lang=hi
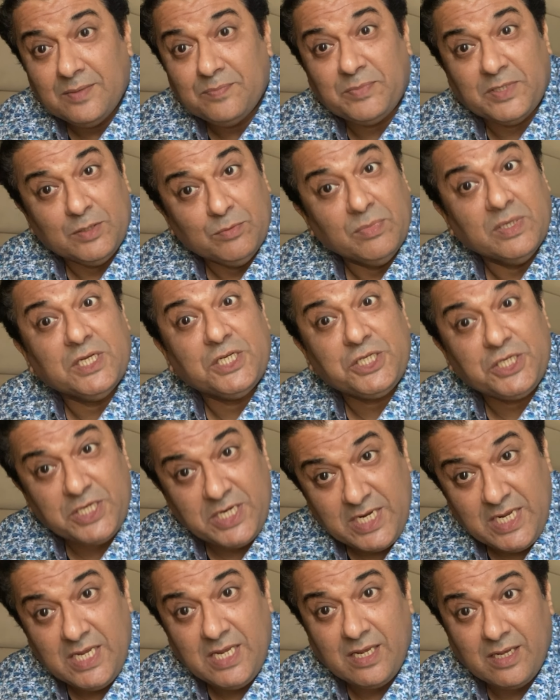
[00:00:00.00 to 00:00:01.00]

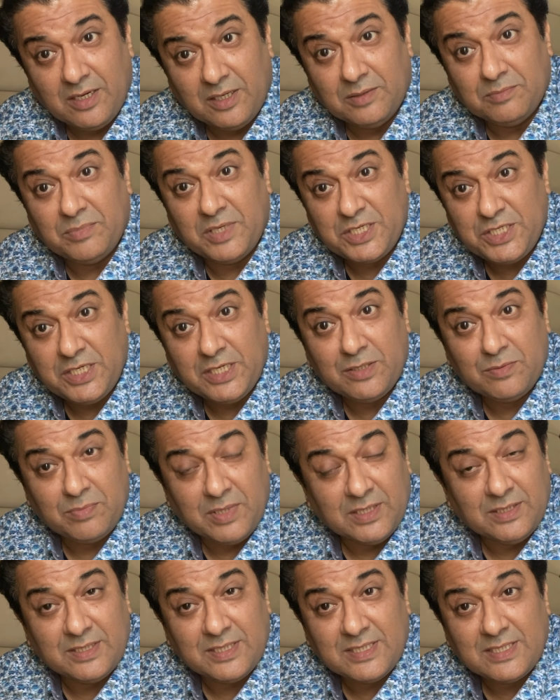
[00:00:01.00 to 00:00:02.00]
पद्मश्री बशीर
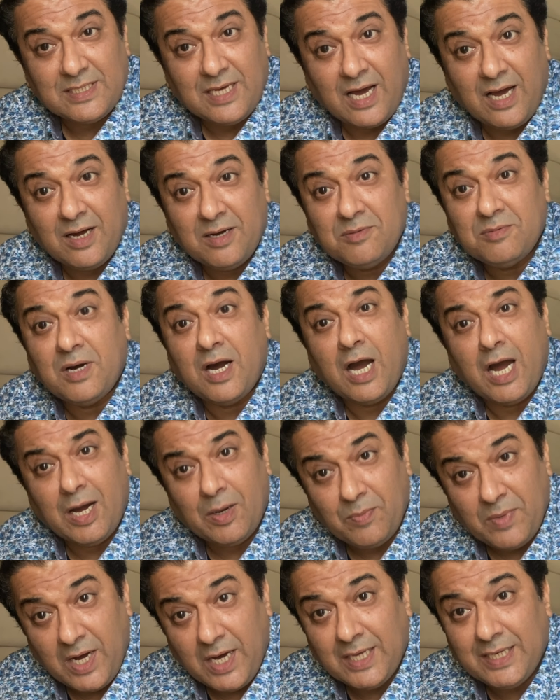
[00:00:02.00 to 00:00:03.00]
बद्र साहब
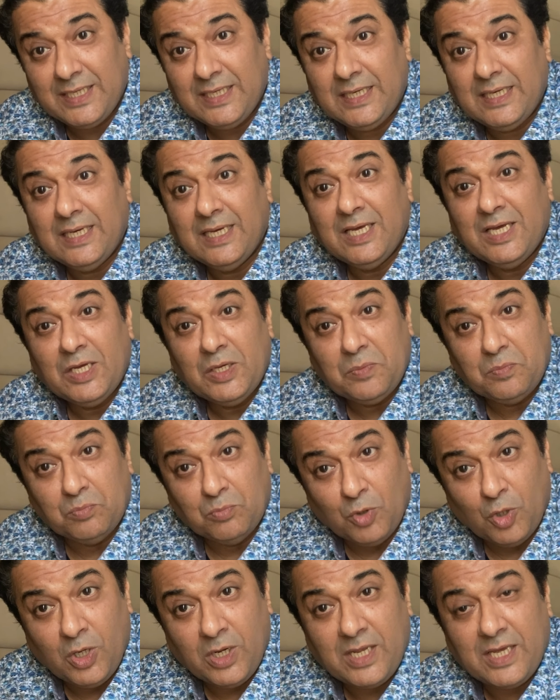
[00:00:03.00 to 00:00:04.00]
हमारे
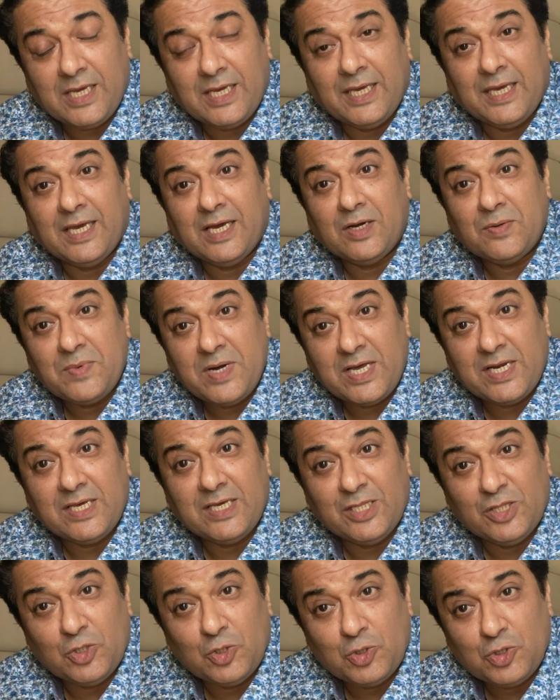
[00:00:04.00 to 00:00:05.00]
मुल्क के हमारे
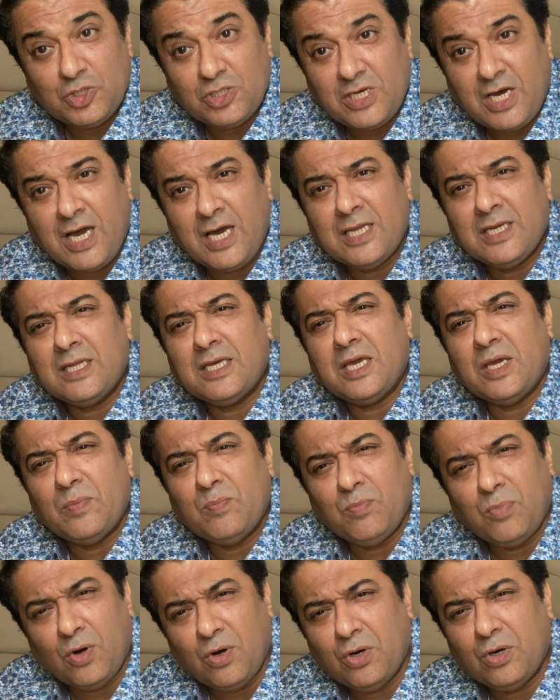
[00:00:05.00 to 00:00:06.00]
हिंदुस्तान के
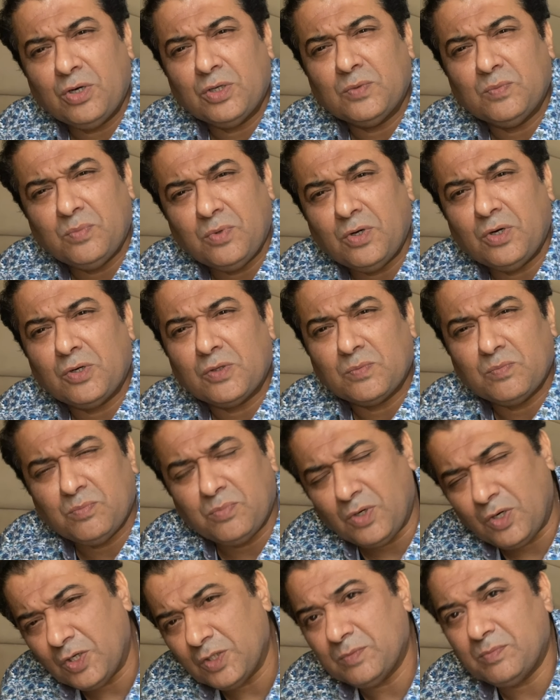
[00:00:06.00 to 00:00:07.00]
बहुत बहुत
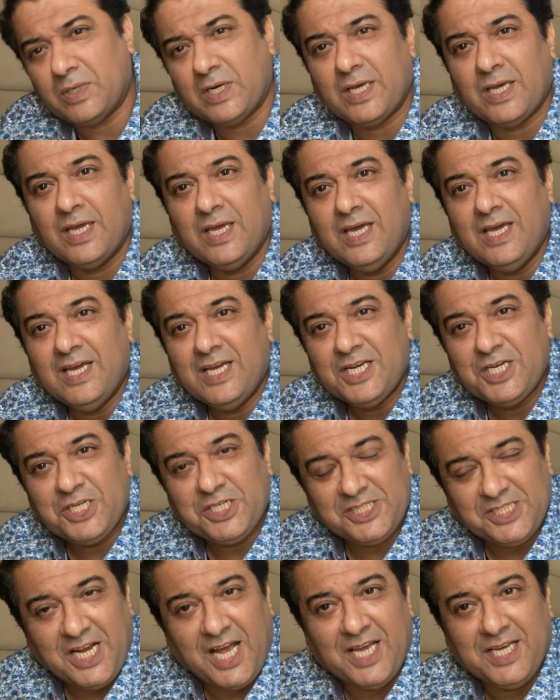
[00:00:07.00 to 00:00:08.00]
बहुत बड़े
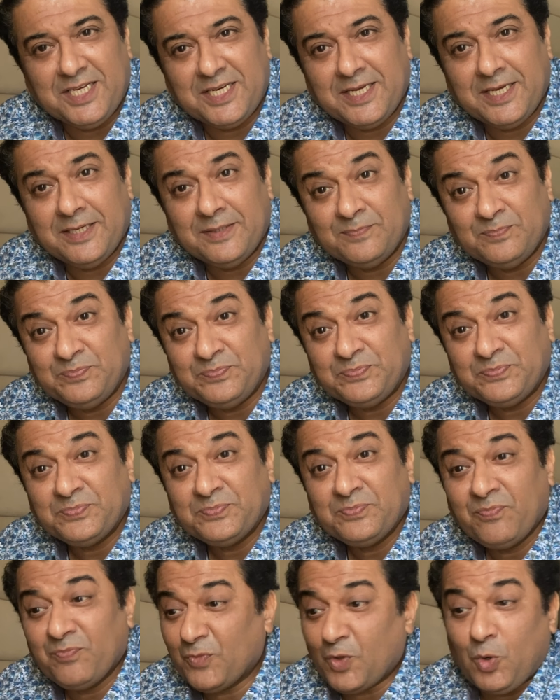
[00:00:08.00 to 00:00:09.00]
शायर हैं
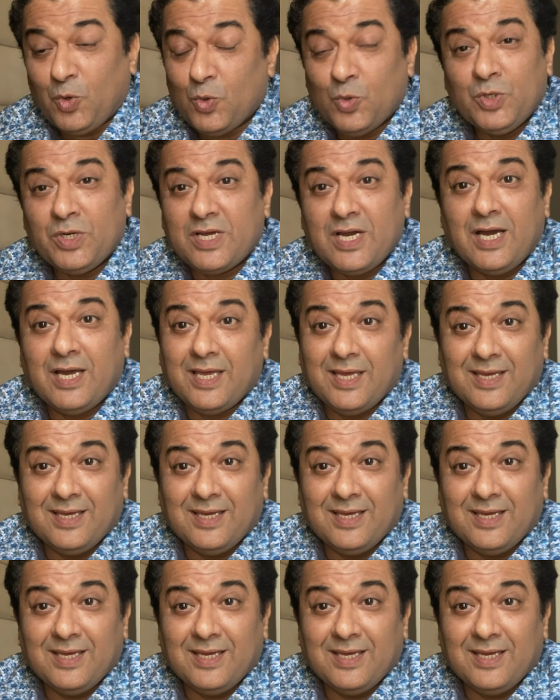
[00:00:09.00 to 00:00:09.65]
तो उनका